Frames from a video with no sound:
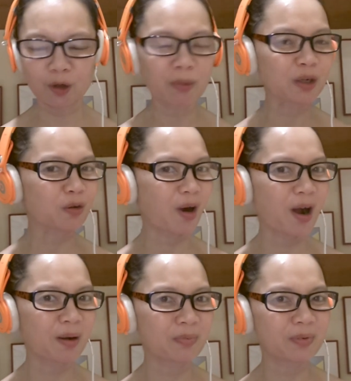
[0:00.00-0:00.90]
ko naman
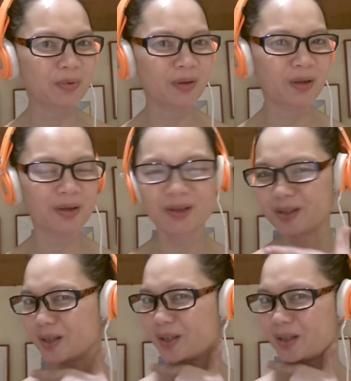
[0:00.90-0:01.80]
gwapo eh.
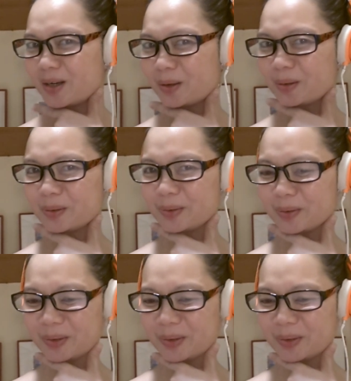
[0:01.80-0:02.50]
Ganda-ganda ko.